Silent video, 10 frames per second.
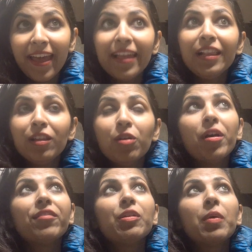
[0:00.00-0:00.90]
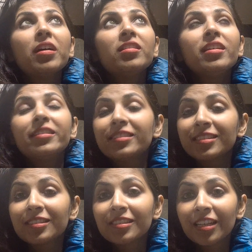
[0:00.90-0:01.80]
हेलो एवरीवन इट्स
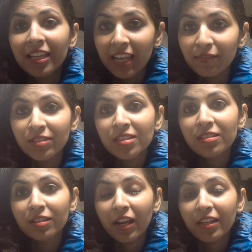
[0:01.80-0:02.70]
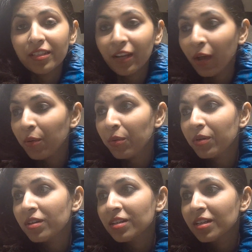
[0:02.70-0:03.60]
इलेवन राइट नाउ
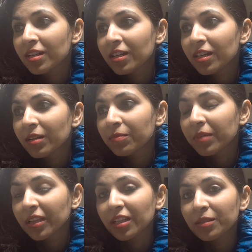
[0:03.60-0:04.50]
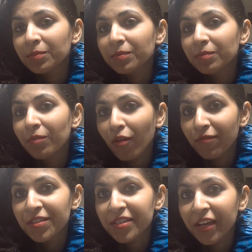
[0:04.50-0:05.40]
मतलब मैं
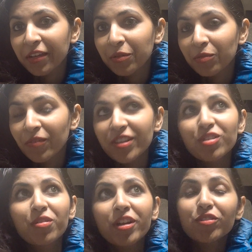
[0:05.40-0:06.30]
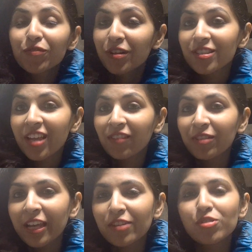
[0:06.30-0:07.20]
ऑफिस से आई हूँ वैसे तो आज फर्स्ट
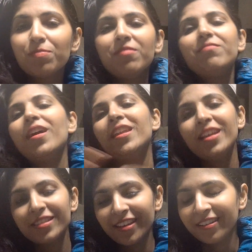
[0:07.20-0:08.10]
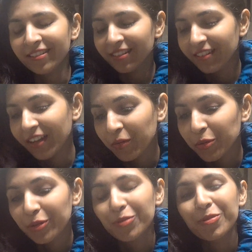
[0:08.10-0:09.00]
जनवरी आई शुड बी वेरी एक्साइटेड आई
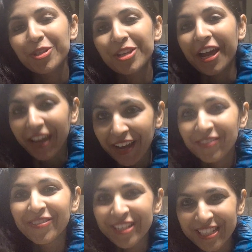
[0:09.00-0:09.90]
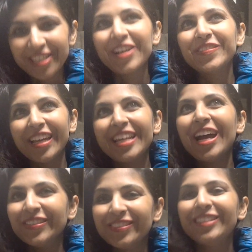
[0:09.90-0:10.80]
वॉन्ट टू विश आई हैव विश्ड अ वेरी
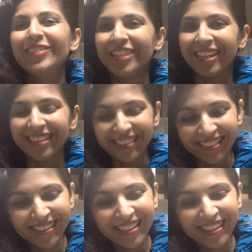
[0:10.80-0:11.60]
हैप्पी न्यू ईयर